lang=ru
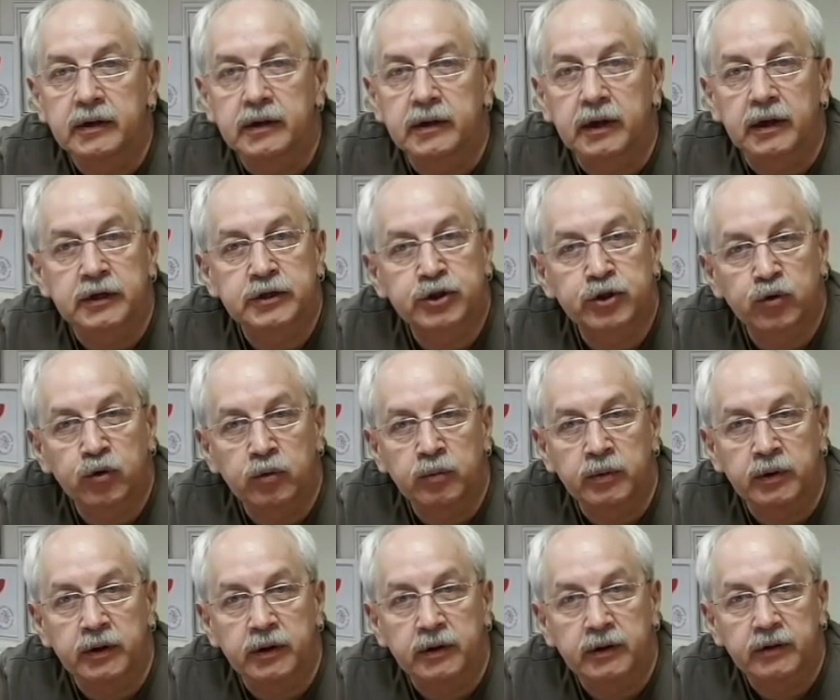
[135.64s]
Так что
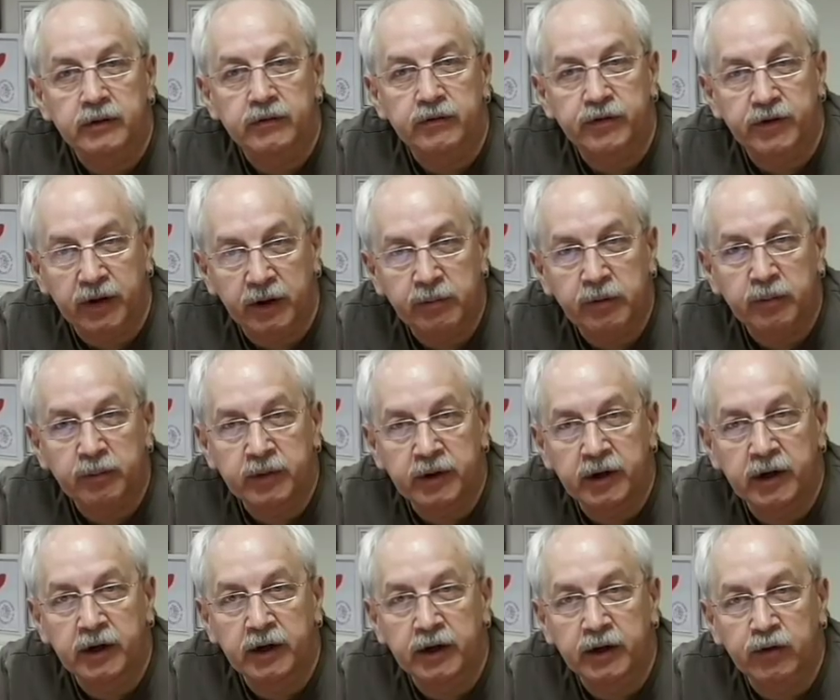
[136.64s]
мы в самом
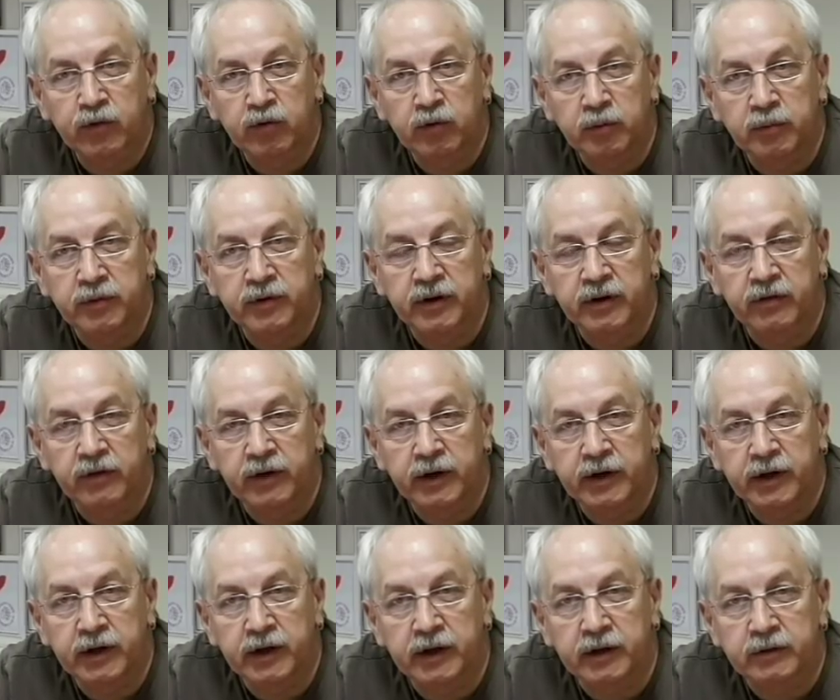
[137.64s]
деле готовимся к
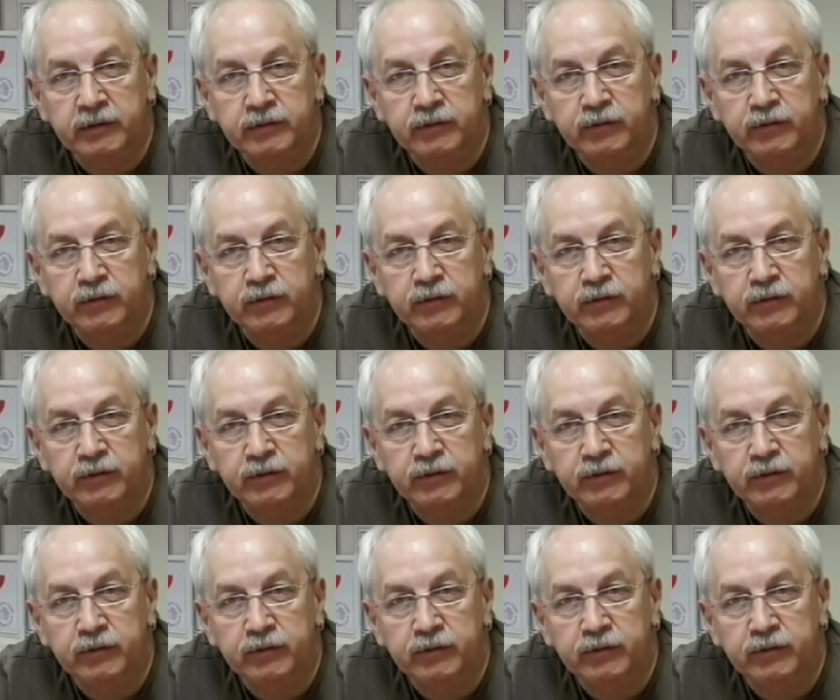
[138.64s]
войне?